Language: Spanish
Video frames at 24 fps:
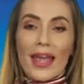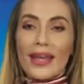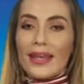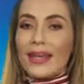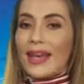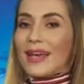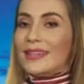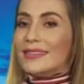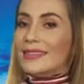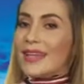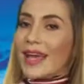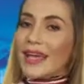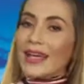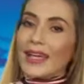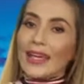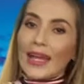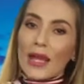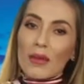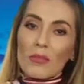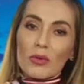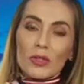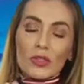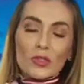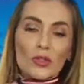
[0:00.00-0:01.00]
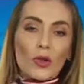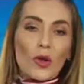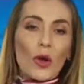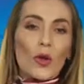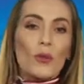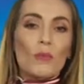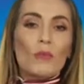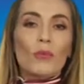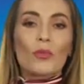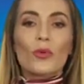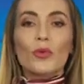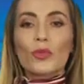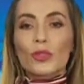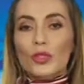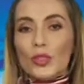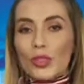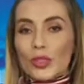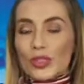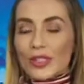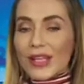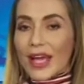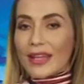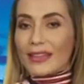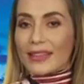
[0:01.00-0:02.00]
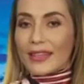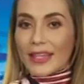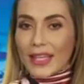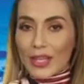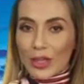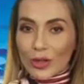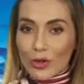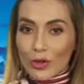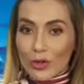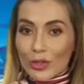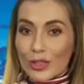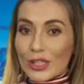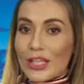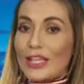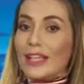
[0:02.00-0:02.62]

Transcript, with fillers: que seguiremos con muchos daticos